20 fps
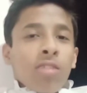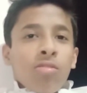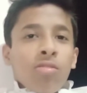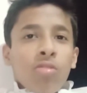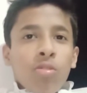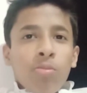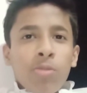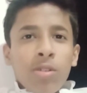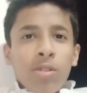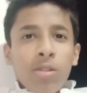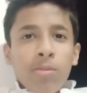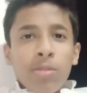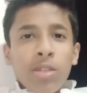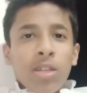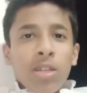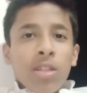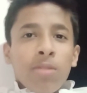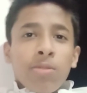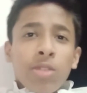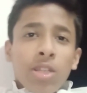सो आपको तो
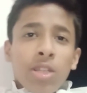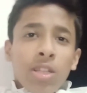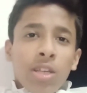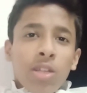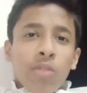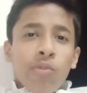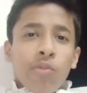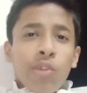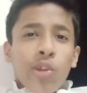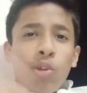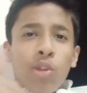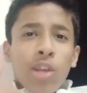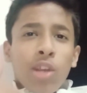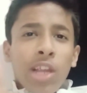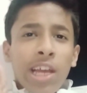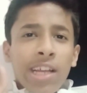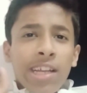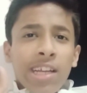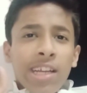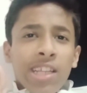पसंद पसंद आए तो वीडियो को
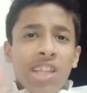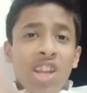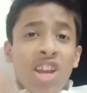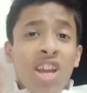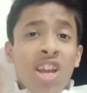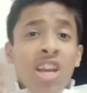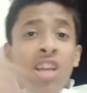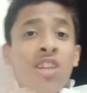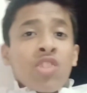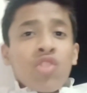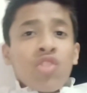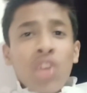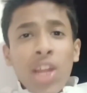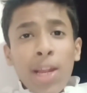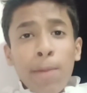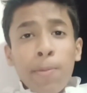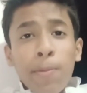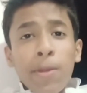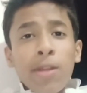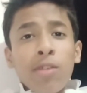लाइक कर देना
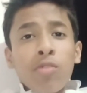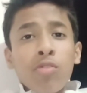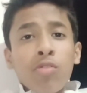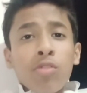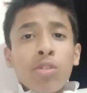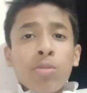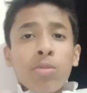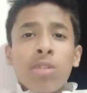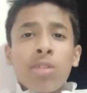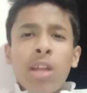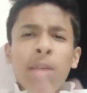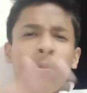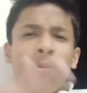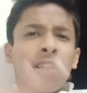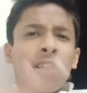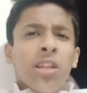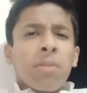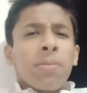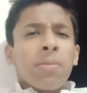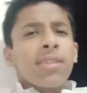चैनल पर ना तो सब्सक्राइब
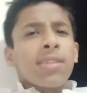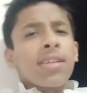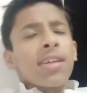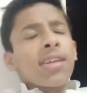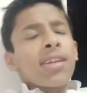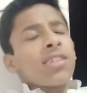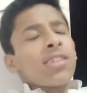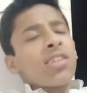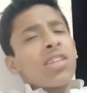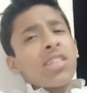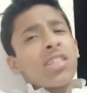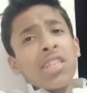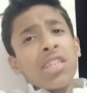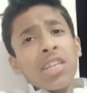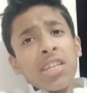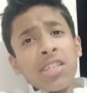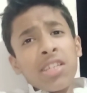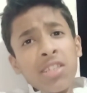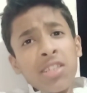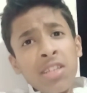कर देना मिलते हैं जल्दी
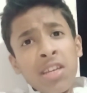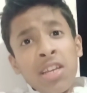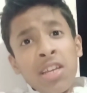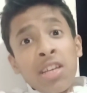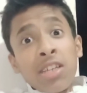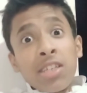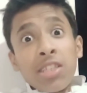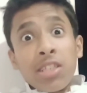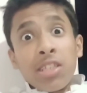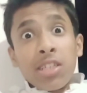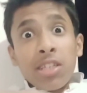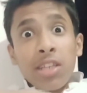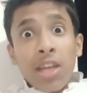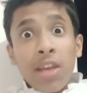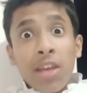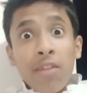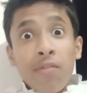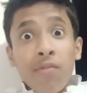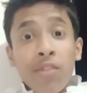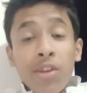एक किसी
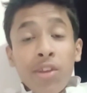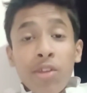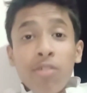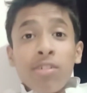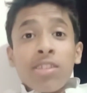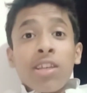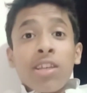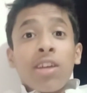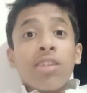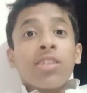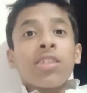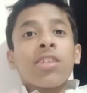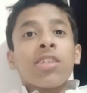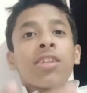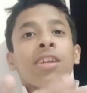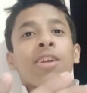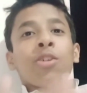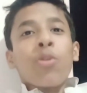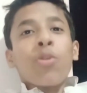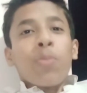नई वीडियो के साथ किसी
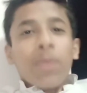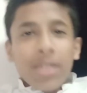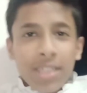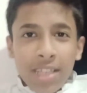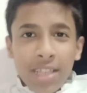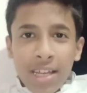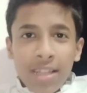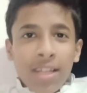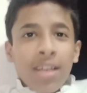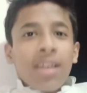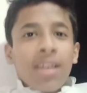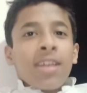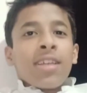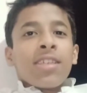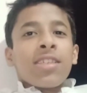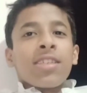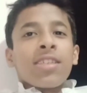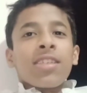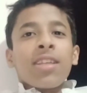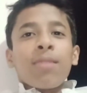नए टॉपिक के साथ
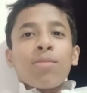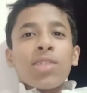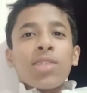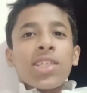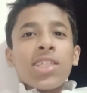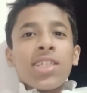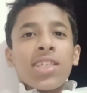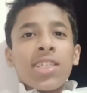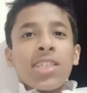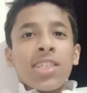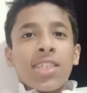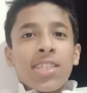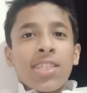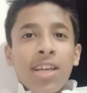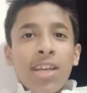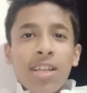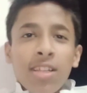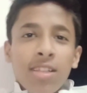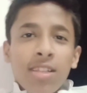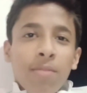इसी के साथ मुझे दीजिए
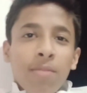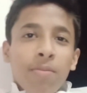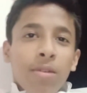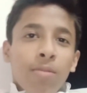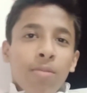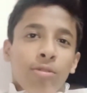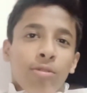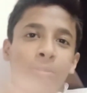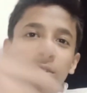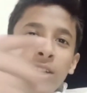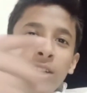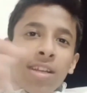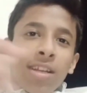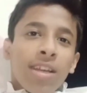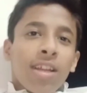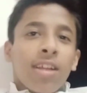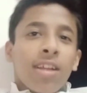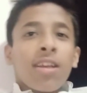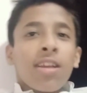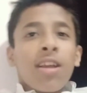इजाज़त अपना बहुत सारा
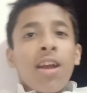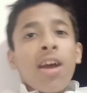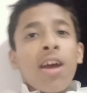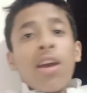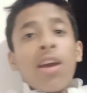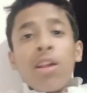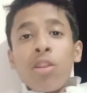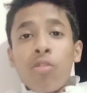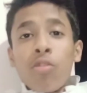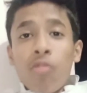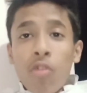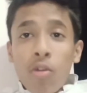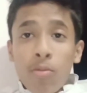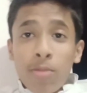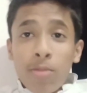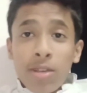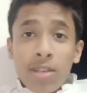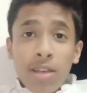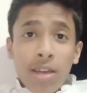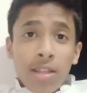ख्याल रखिएगा दुआओं
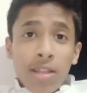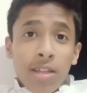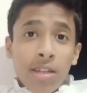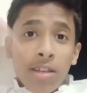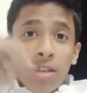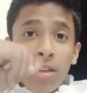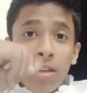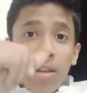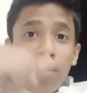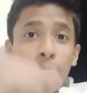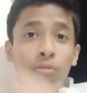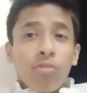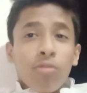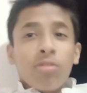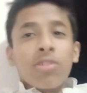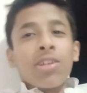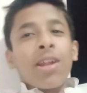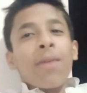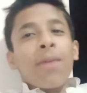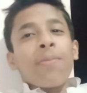में याद रखिएगा
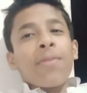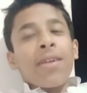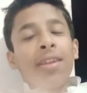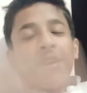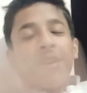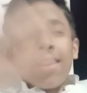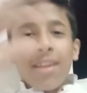बहुत सारा प्यार